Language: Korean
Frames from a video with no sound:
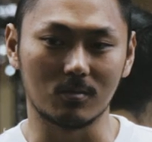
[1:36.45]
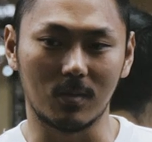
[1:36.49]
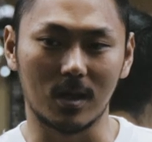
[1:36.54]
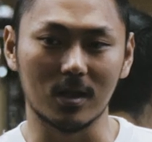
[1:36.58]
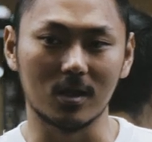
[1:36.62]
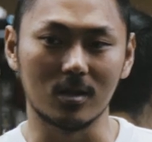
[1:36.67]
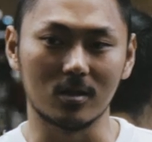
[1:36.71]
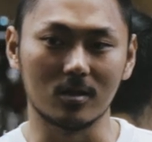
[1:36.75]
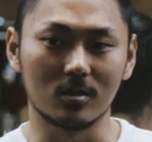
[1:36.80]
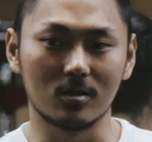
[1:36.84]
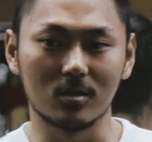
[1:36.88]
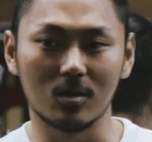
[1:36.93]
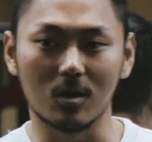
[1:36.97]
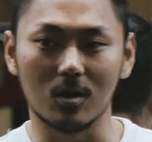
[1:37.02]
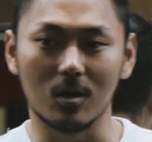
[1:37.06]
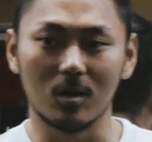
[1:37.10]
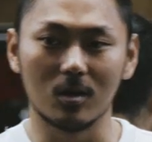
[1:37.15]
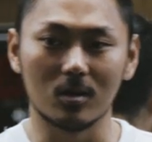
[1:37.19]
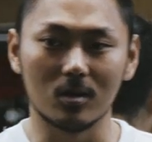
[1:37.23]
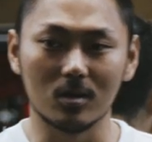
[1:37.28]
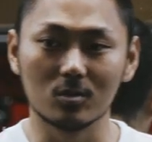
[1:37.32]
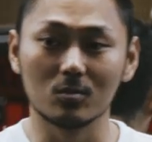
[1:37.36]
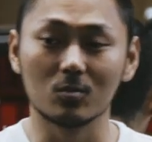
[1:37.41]
많이 느껴요.
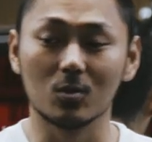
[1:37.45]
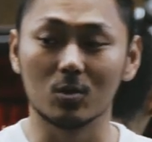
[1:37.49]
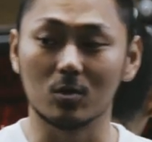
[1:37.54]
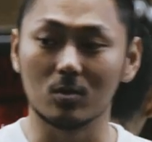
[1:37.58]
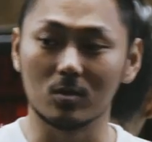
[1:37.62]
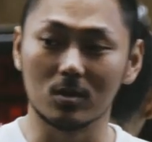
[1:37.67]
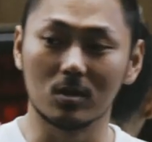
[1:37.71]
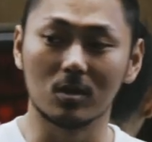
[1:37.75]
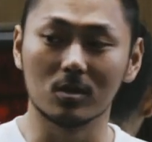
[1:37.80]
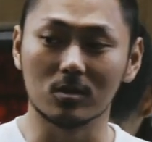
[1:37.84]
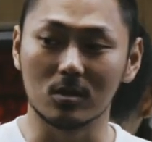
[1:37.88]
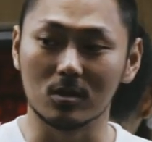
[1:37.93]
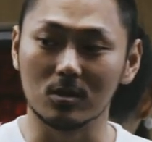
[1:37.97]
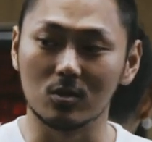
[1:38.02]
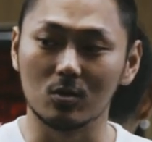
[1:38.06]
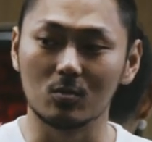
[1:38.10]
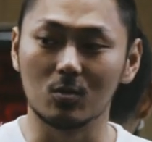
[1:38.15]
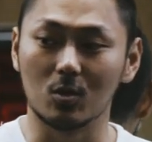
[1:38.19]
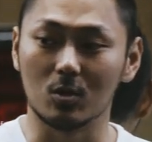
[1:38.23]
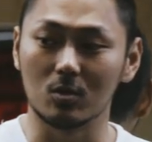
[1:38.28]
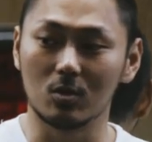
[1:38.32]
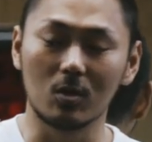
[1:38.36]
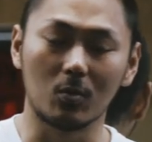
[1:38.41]
이 종목도 그래서 그
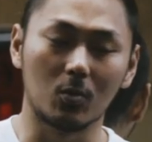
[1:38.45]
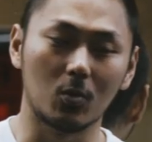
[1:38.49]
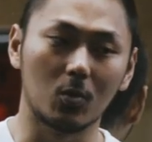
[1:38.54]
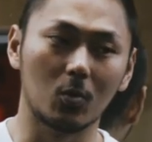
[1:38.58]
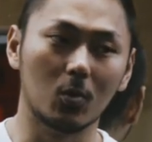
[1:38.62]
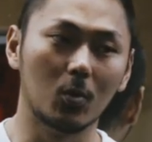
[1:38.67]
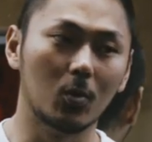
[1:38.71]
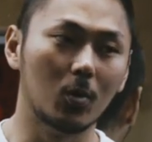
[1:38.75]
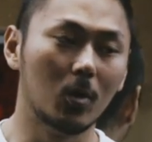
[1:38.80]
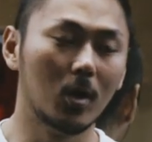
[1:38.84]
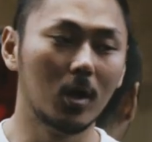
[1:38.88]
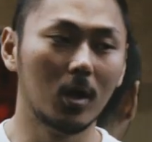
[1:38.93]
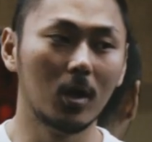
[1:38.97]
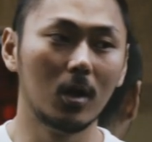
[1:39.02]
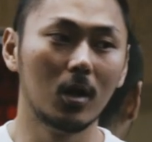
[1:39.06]
종목을 뛰어보고